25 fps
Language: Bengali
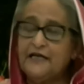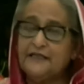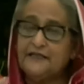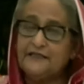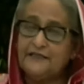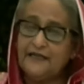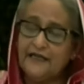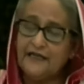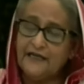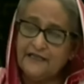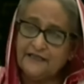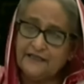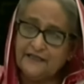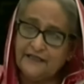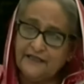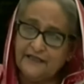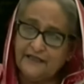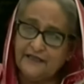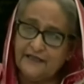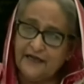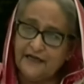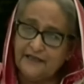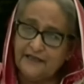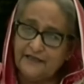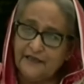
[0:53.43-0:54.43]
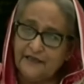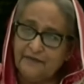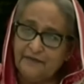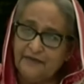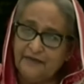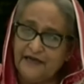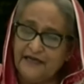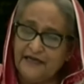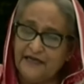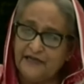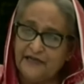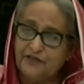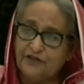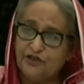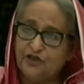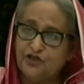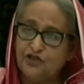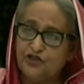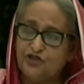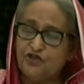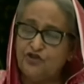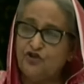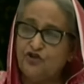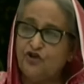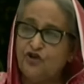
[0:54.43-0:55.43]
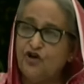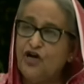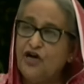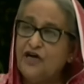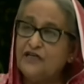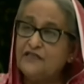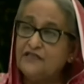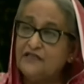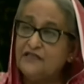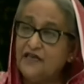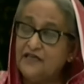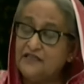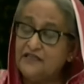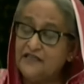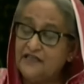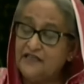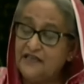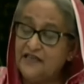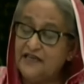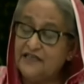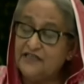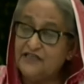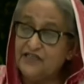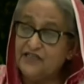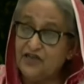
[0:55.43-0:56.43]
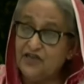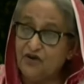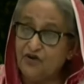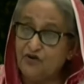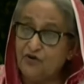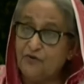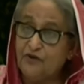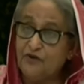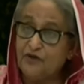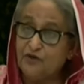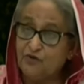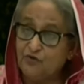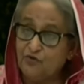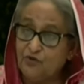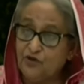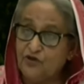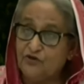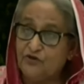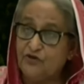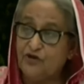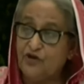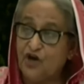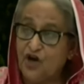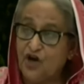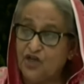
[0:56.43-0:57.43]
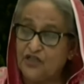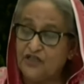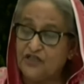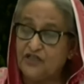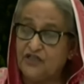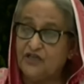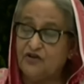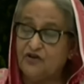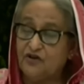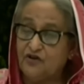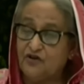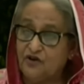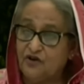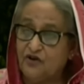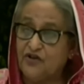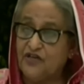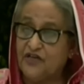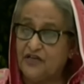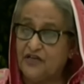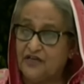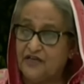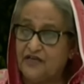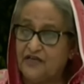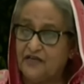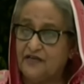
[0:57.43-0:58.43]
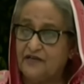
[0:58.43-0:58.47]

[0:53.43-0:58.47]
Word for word: যারা সেদিন রাস্তায় ব্যারিকেড দিচ্ছিল তাদেরকে এই জিয়াউর রহমান গুলি করে হত্যা করে অনেককেই